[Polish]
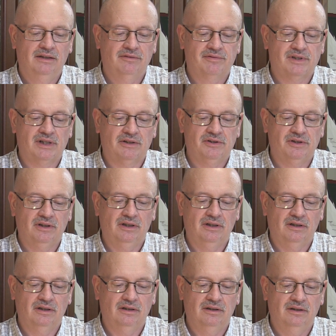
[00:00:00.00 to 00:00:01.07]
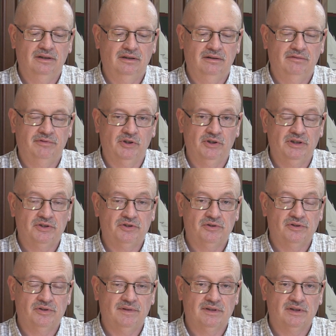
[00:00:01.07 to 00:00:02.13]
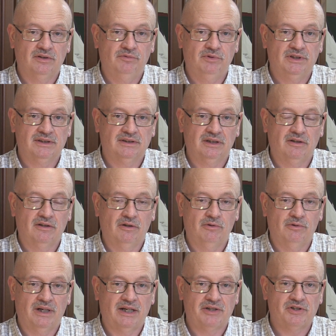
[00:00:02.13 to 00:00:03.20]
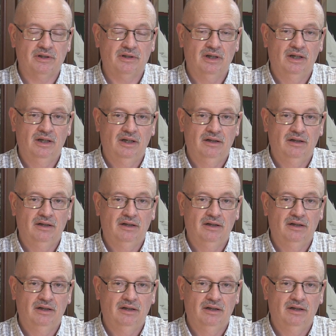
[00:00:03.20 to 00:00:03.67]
w czasie y, wojny 1920 roku, a raczej